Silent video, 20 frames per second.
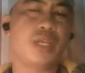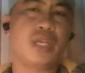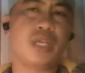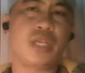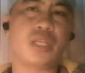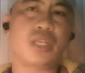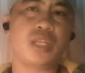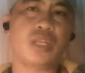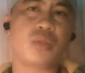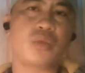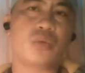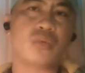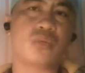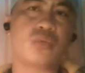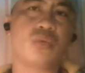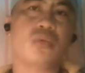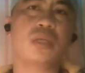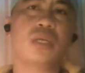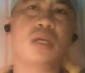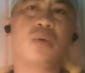Hindi ko
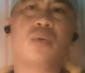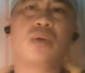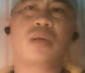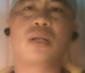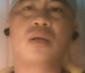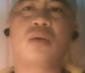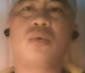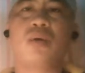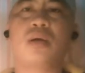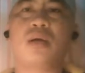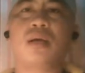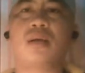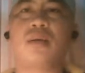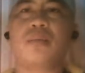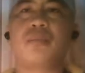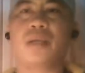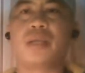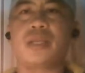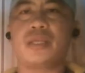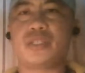to gawa-gawa
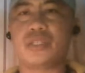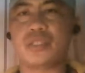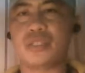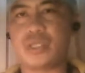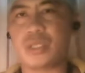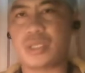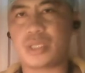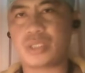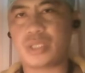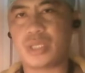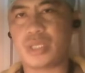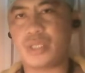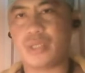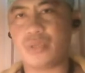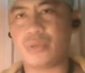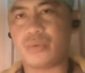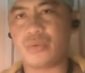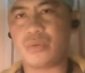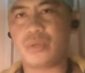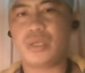para isishare sa inyo